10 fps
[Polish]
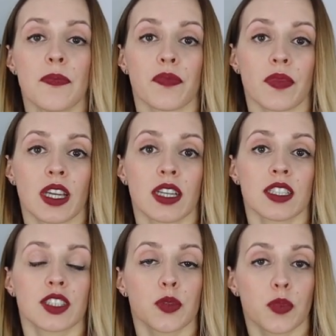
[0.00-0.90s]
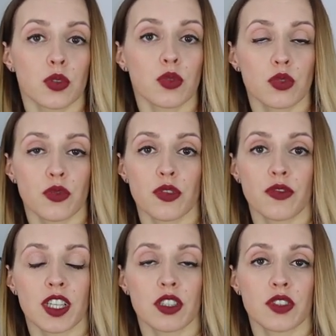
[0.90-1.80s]
mm, tych produktów
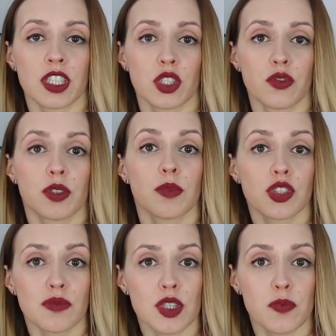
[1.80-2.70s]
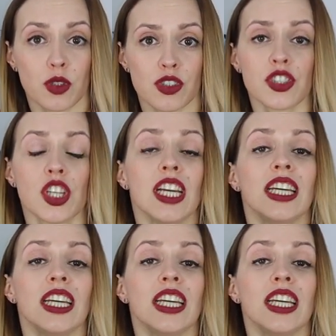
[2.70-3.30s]
węglowodanowych możemy spożyć